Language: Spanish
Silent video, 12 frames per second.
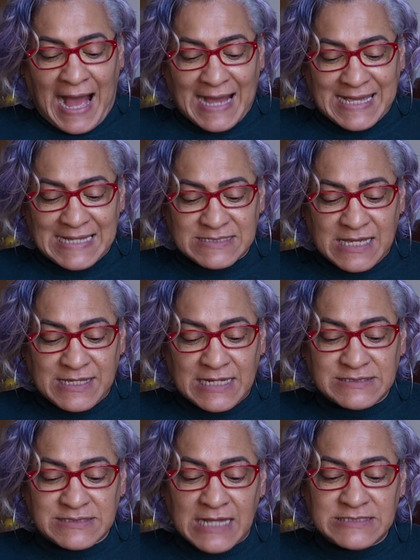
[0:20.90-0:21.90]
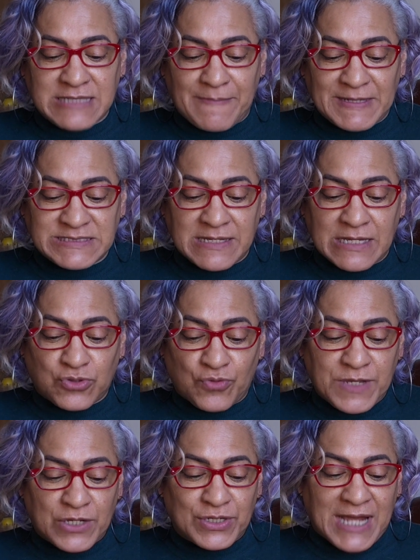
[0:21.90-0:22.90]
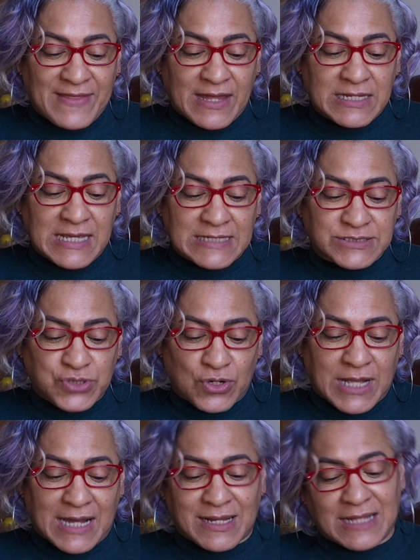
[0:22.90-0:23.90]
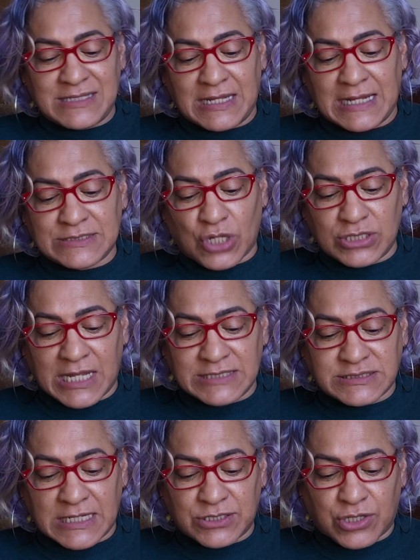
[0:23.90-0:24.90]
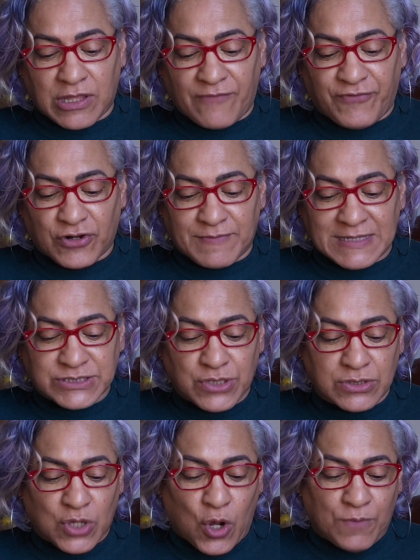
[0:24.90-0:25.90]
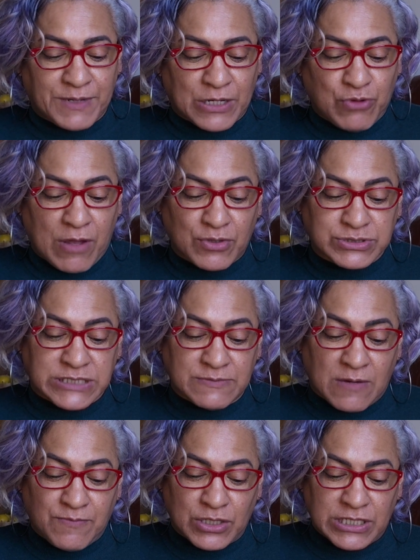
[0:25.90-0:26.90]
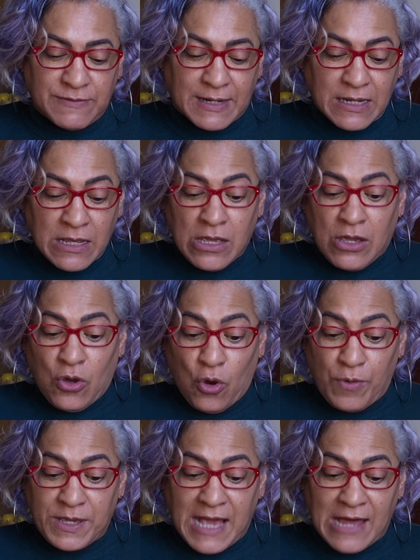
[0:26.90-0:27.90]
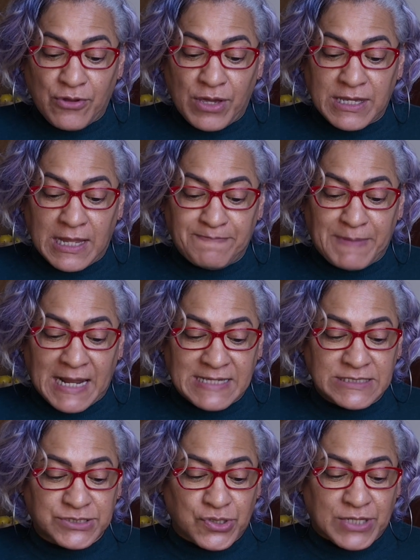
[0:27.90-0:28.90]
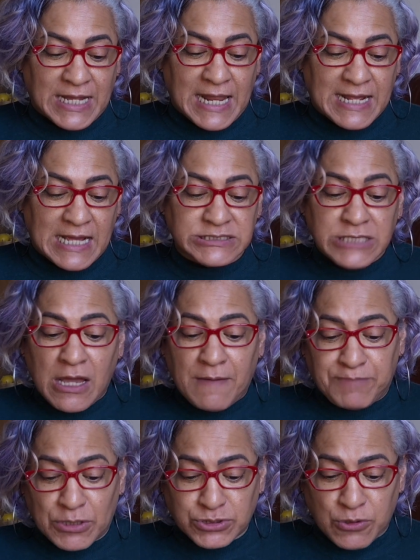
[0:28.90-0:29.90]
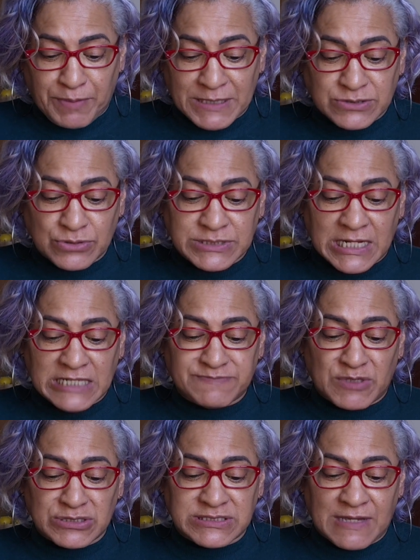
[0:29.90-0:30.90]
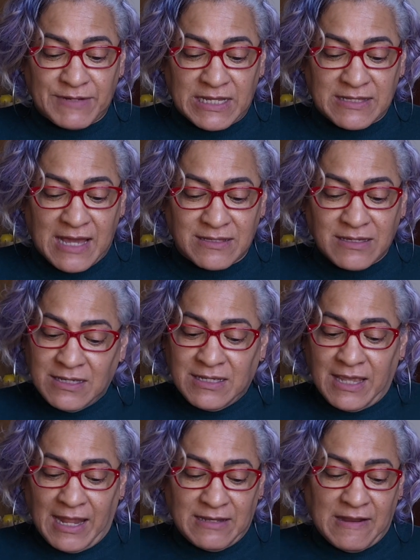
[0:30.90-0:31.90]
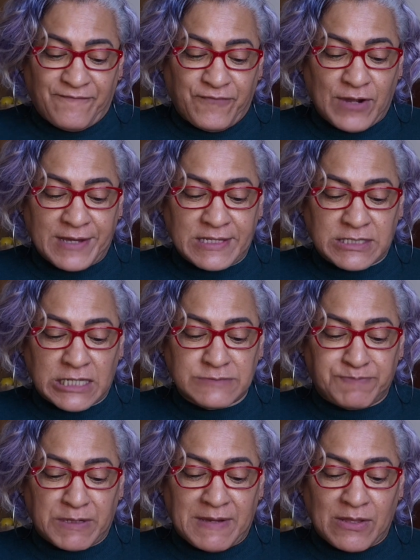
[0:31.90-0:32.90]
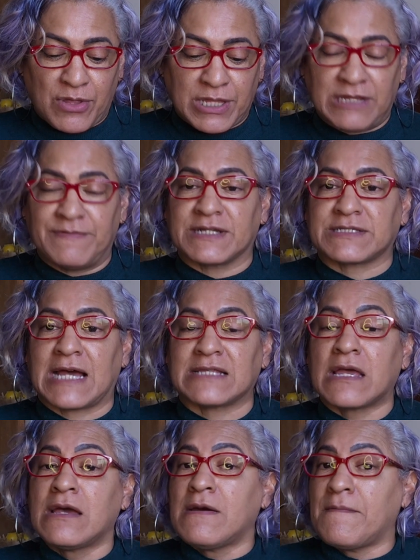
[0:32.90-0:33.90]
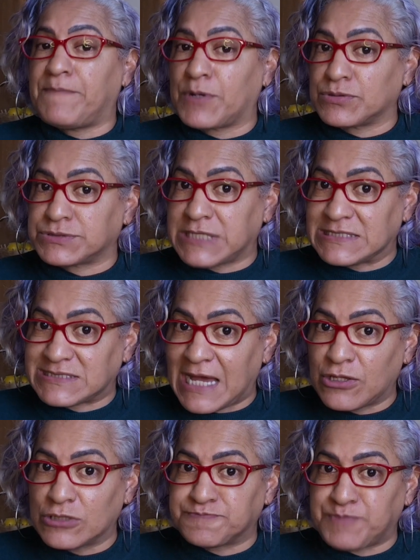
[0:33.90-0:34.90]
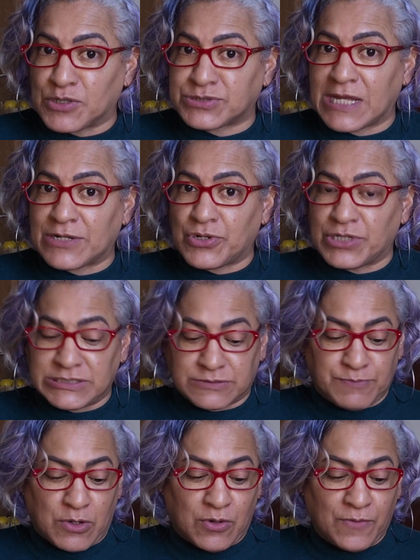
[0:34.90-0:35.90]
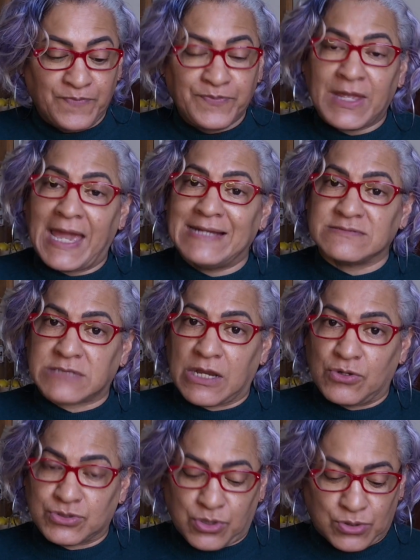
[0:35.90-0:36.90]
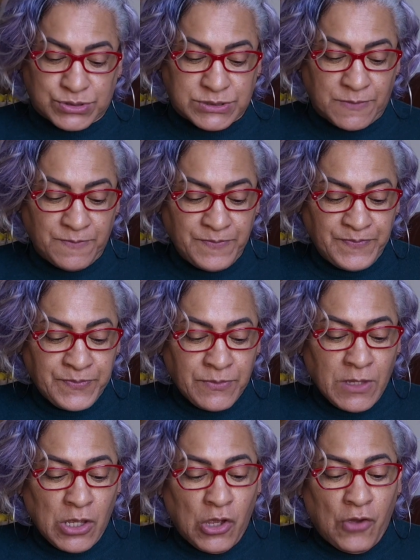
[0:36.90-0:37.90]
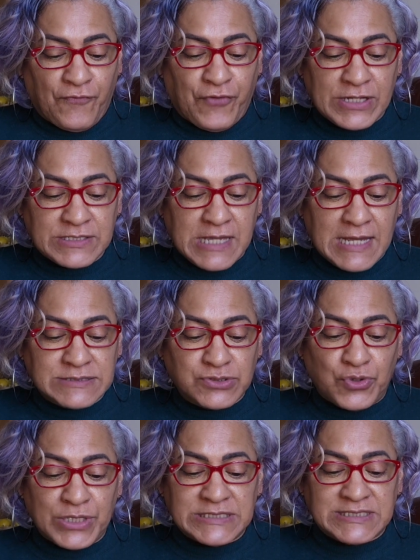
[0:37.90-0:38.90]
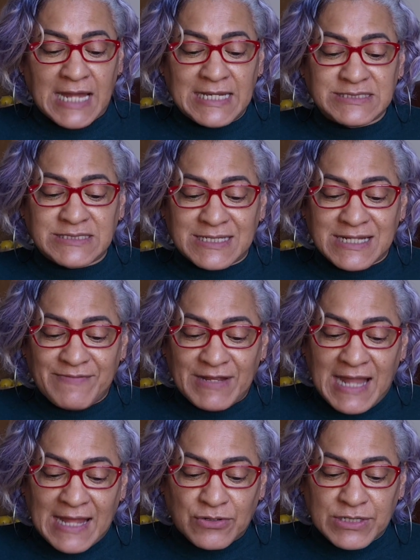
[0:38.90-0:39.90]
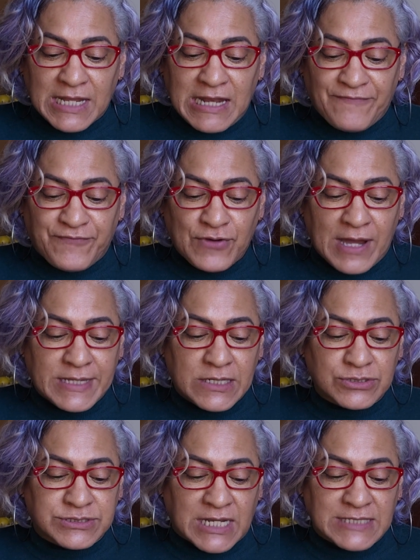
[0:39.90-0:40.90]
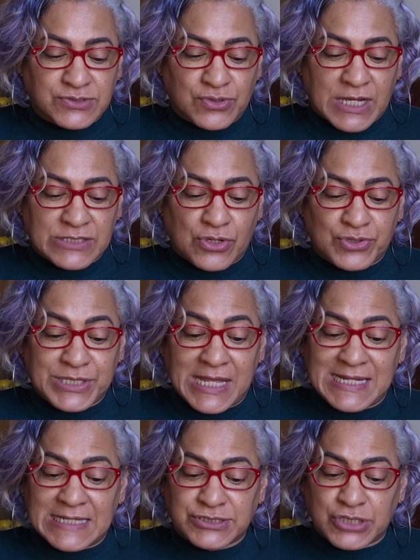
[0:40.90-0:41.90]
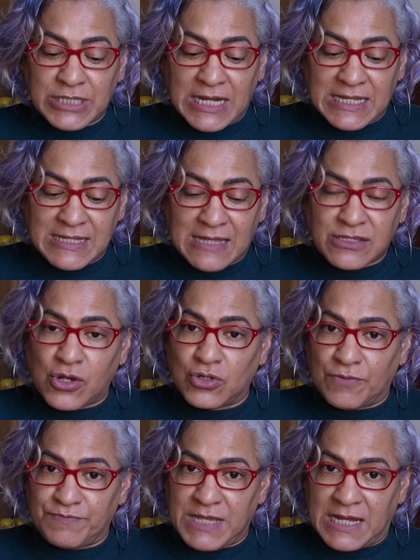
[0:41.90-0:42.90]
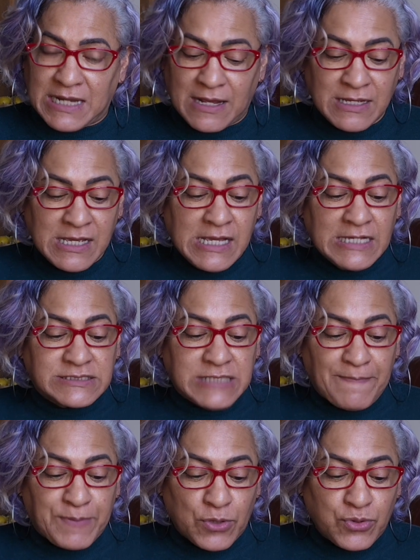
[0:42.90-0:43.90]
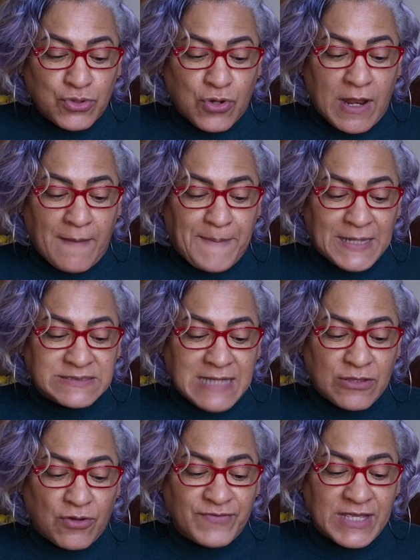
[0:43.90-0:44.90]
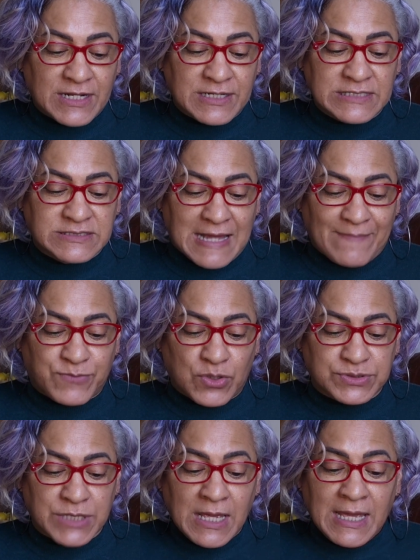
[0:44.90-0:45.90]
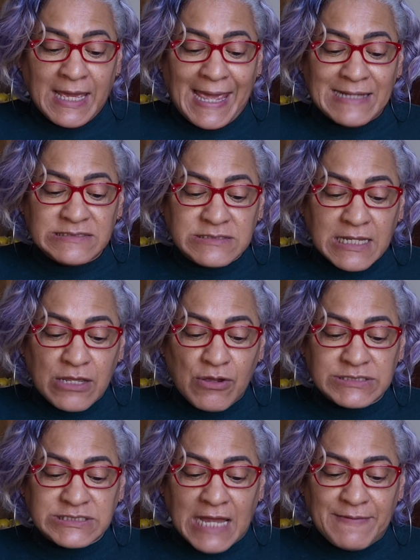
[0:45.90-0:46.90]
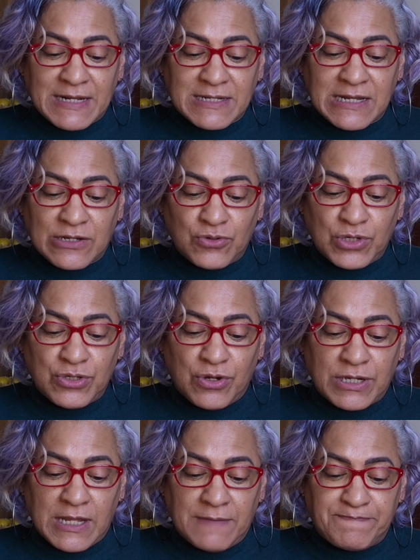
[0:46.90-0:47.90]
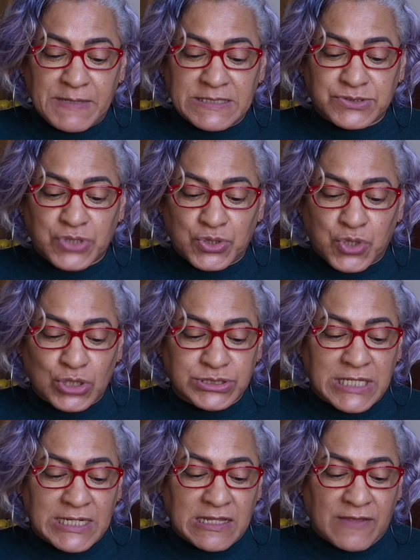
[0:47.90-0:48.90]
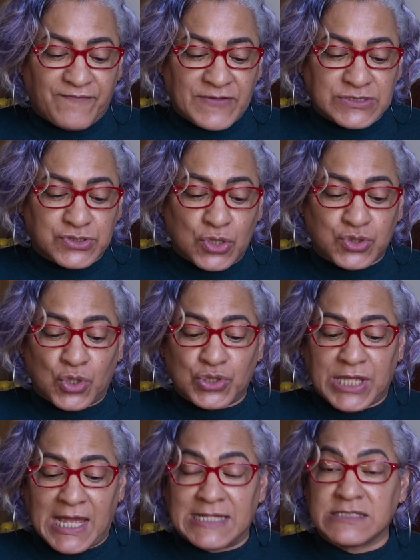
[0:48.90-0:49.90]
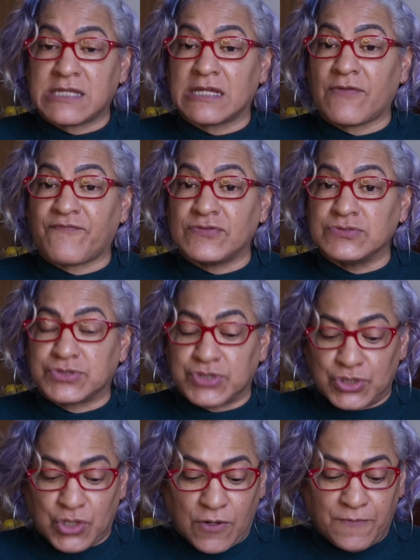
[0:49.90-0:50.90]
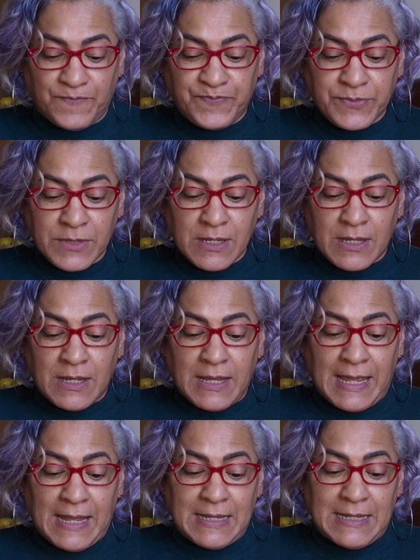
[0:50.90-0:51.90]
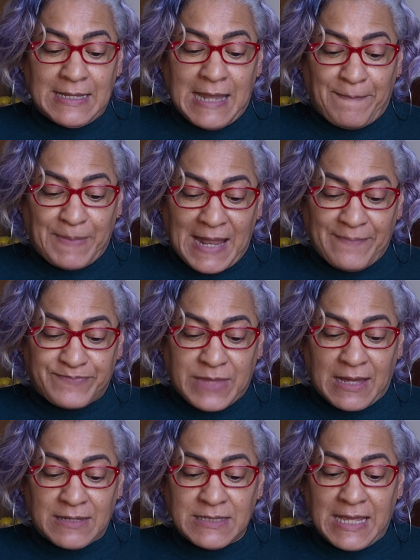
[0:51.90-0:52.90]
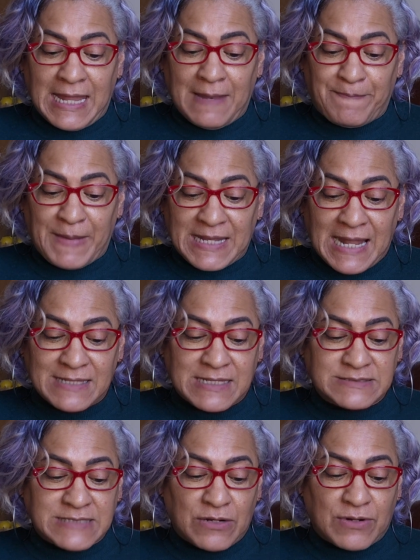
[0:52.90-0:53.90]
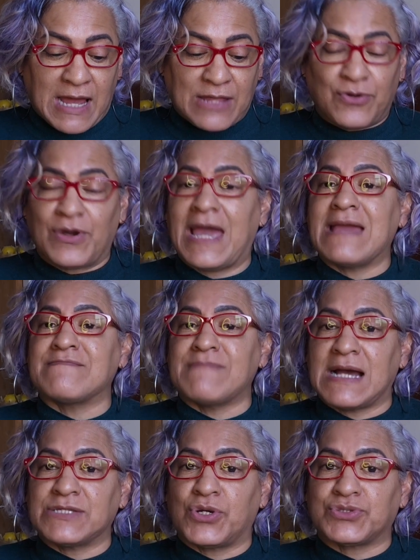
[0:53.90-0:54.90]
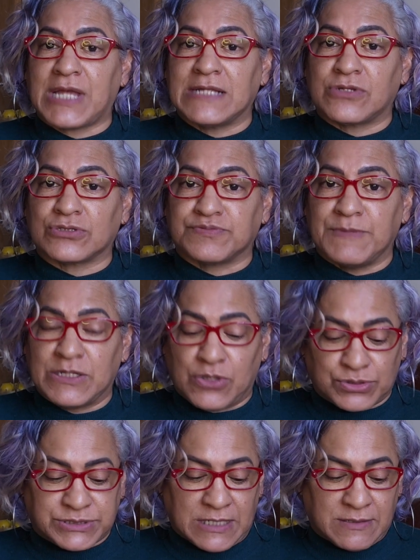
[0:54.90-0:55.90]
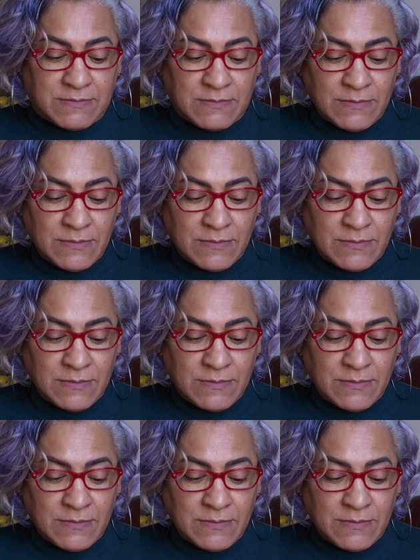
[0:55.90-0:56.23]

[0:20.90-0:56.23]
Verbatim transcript: Agentes del 6CPC detuvieron a Dani Azócar, director del Centro de Formación Hombre Nuevo Simón Bolívar, ubicado en el Paraíso, Caracas, por su presunta responsabilidad en la fuga de tres privados de libertad procesados por terrorismo entre otros. Fuentes judiciales revelaron que la fuga de los tres sujetos de nacionalidad colombiana se produjo el pasado Viernes Santos. El trío estaba recluido en el piso 2 del edificio donde antes funcionó la planta, el penal desalojado en mayo del 2012.